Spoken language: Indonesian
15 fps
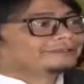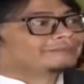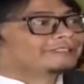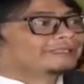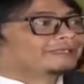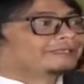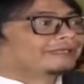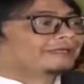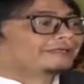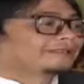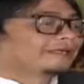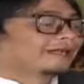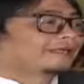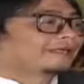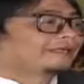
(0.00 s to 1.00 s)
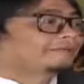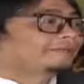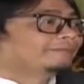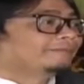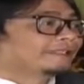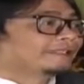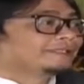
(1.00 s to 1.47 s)
Sementara sekarang lebih
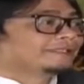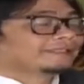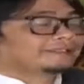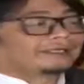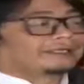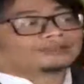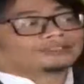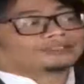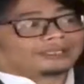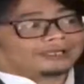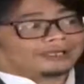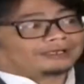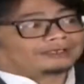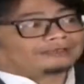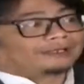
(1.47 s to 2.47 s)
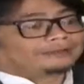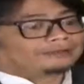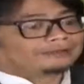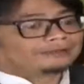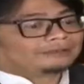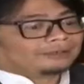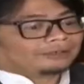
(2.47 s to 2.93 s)
banyak settingnya kota
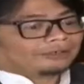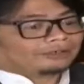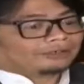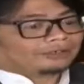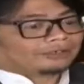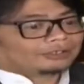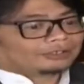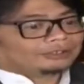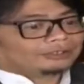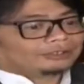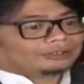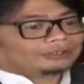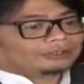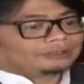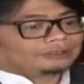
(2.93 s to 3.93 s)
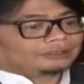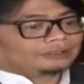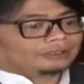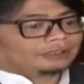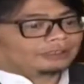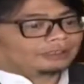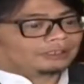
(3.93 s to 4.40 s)
dan horor di
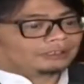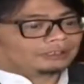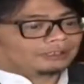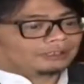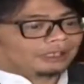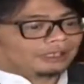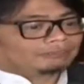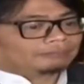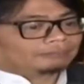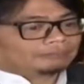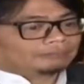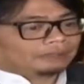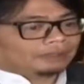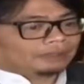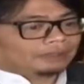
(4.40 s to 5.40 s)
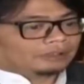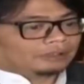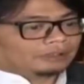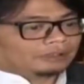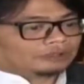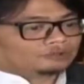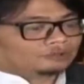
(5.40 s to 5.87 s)
uh, dalam
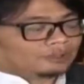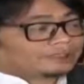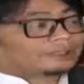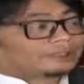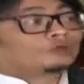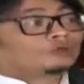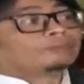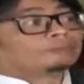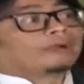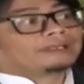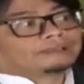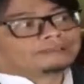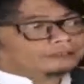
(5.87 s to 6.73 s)
uh, suasana urban.